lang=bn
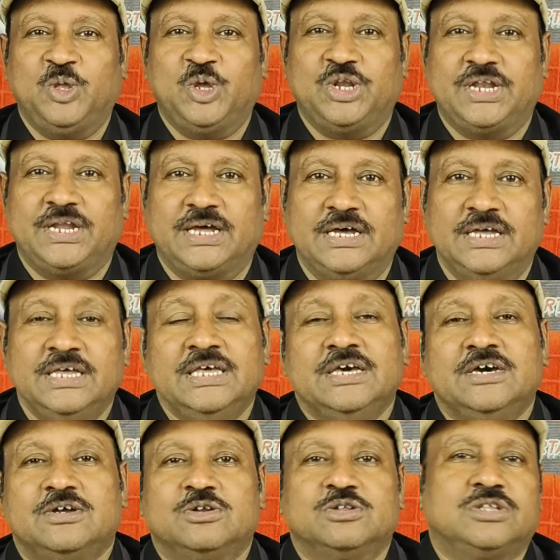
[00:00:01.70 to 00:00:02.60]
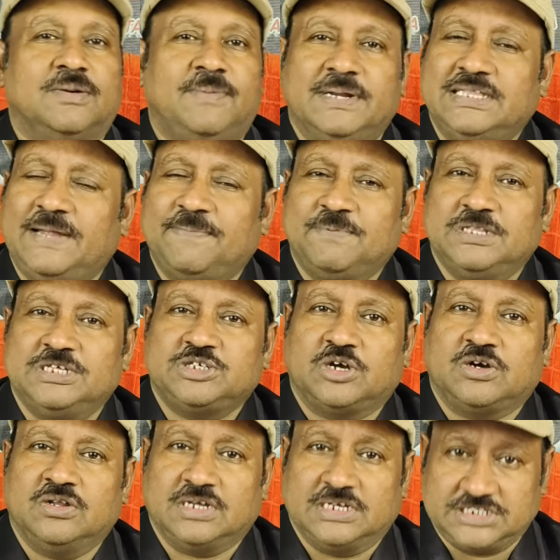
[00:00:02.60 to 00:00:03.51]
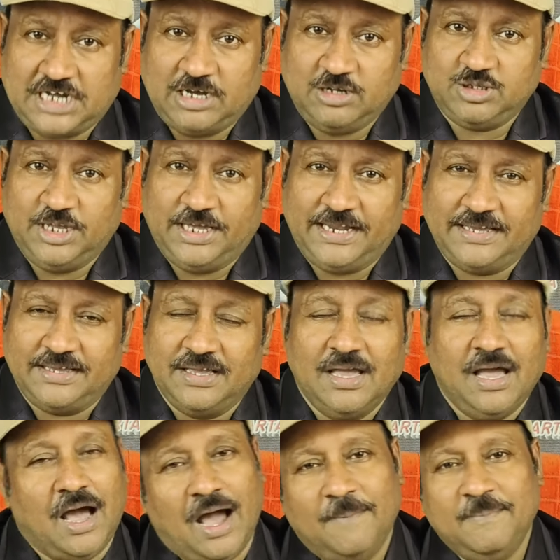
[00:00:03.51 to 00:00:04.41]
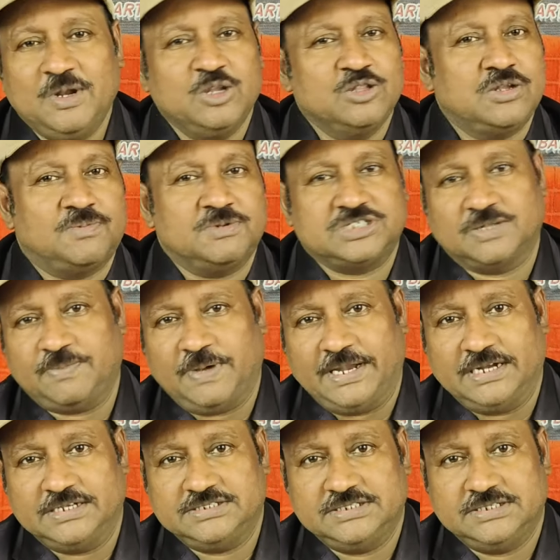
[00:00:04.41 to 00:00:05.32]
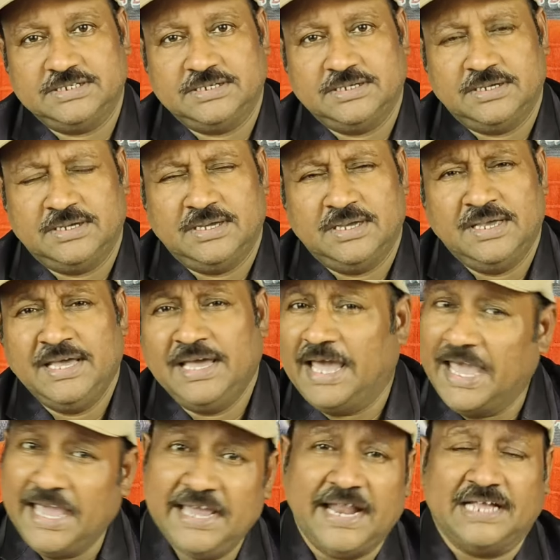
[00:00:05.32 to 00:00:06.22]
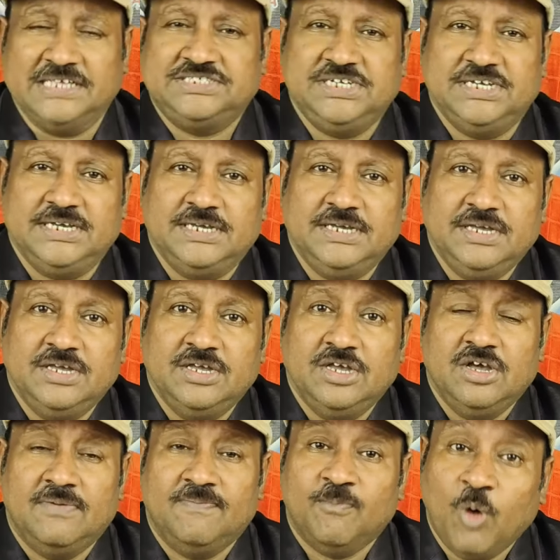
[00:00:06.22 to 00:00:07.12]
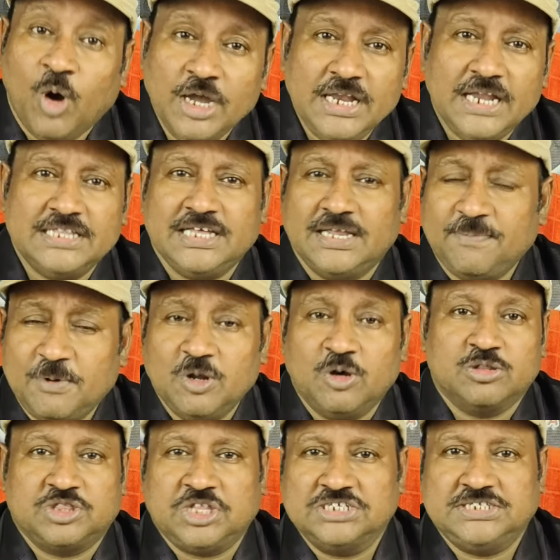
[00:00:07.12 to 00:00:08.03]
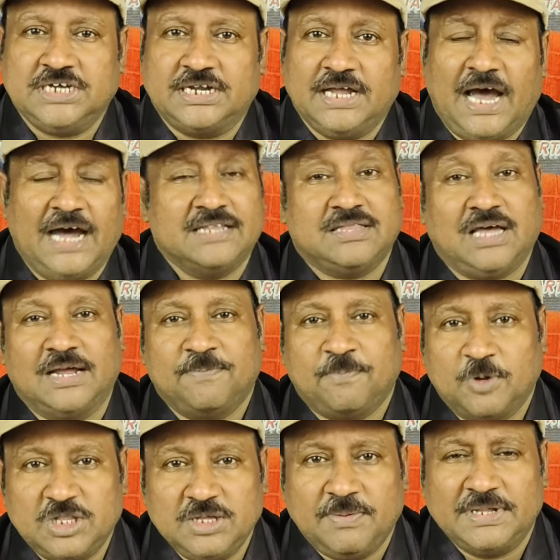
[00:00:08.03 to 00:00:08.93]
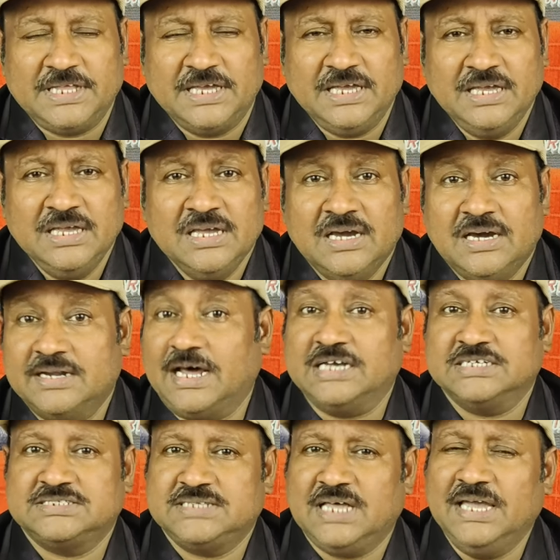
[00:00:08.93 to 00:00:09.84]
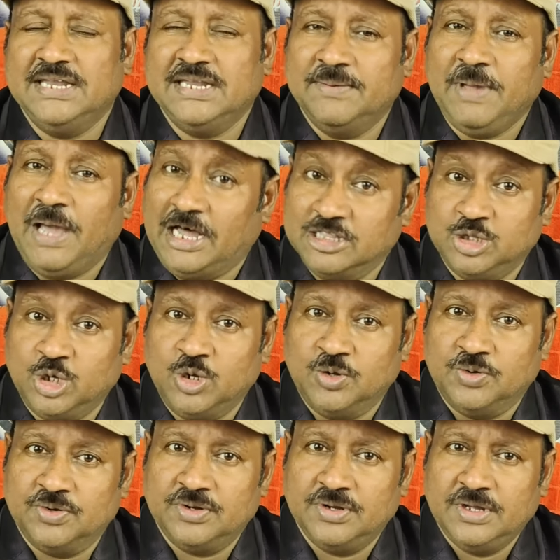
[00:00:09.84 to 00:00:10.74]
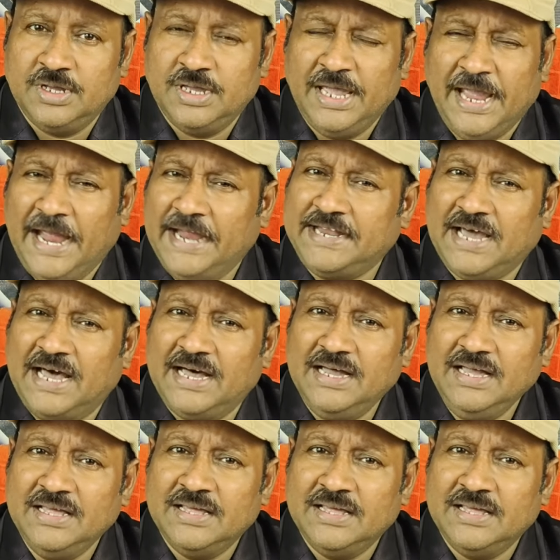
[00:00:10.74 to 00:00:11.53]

আপনজনেরা রুদ্রবার্তায় আপনাদের সকলকে স্বাগত জানাই আমি রুদ্রপ্রসাদ ব্যানার্জি এই রাজ্যে মহিলাদের উপর অত্যাচার আর তার প্রতিবাদে রাস্তায় নেমে আন্দোলন এটা